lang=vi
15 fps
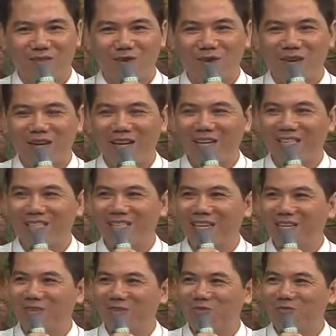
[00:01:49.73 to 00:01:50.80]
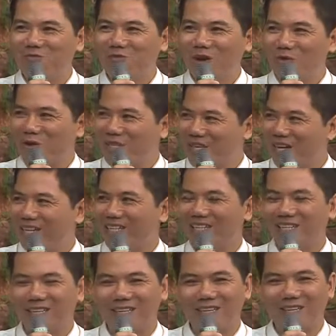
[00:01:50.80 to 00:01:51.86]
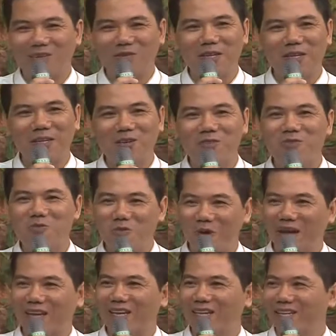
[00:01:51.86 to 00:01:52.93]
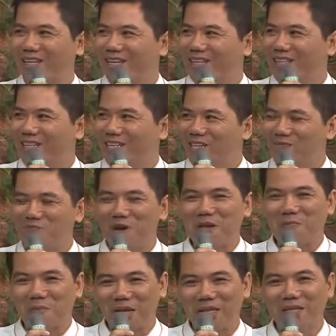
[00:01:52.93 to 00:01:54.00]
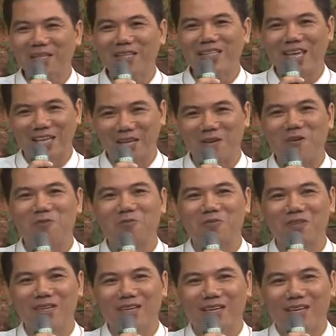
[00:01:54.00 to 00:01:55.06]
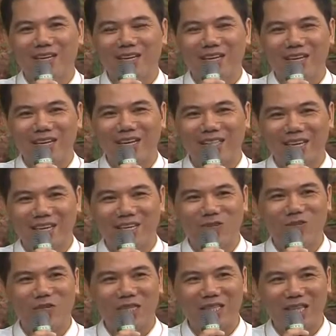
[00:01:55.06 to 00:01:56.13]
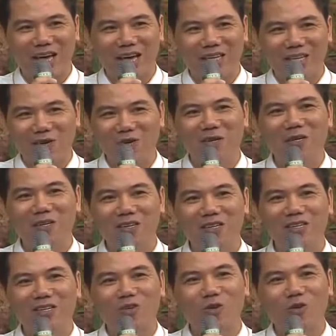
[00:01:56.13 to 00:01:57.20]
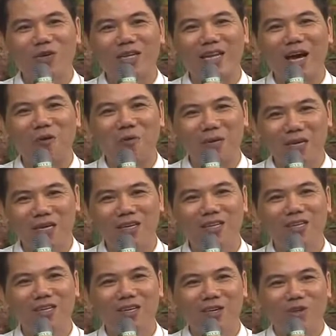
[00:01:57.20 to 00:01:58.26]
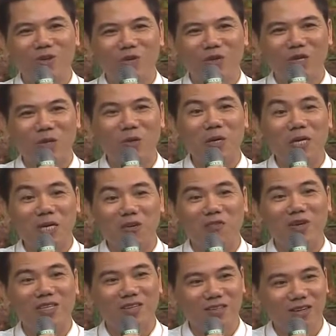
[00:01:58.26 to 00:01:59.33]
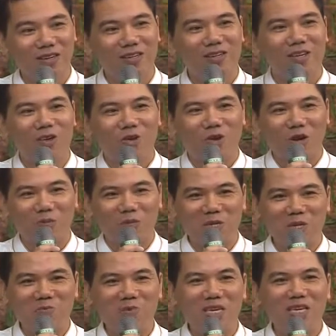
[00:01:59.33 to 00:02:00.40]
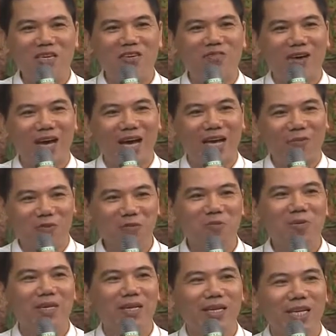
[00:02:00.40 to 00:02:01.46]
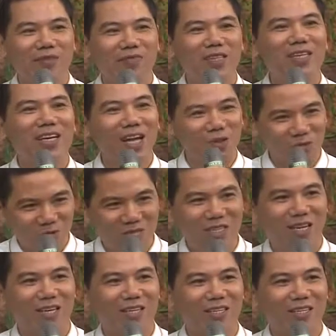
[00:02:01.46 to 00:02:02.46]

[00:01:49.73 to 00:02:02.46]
Con xin kính chúc các quý thầy có thật nhiều sức khỏe, thật nhiều may mắn, thành công để các thầy truyền tải nhiều hơn nữa con thuyền đạo nghĩa, con thuyền của hiểu và thương, của lòng từ bi và hạnh phúc đến với tất cả chúng sinh ạ.